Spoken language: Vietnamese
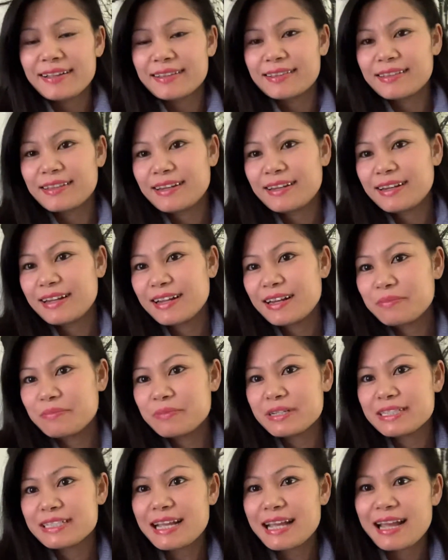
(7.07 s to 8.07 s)
Tình hình
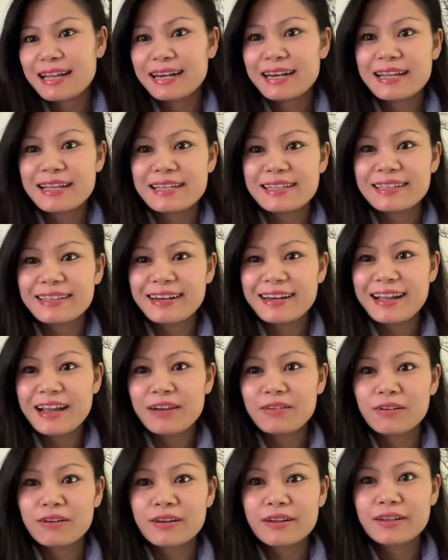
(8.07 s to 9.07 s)
buổi sáng này như thế
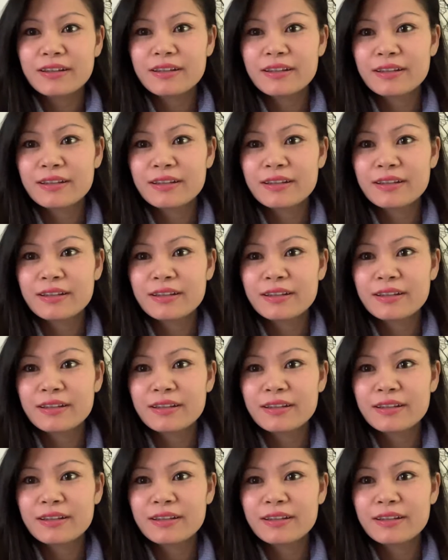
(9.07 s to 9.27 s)
nào rồi?